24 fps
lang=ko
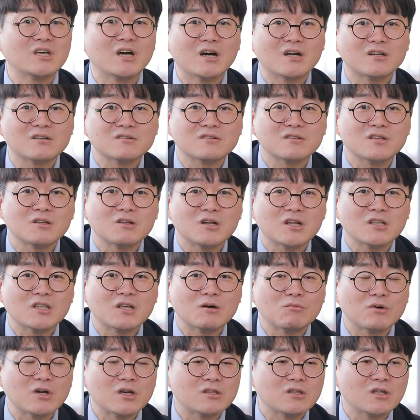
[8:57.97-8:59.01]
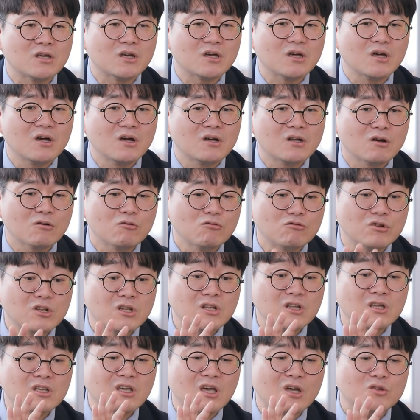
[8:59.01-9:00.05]
네가 알아서 살아남아야 돼 라고
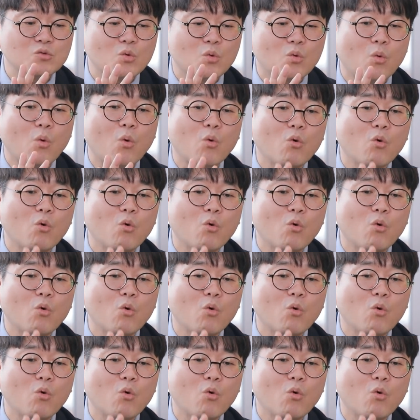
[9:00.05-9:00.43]
우리는 계속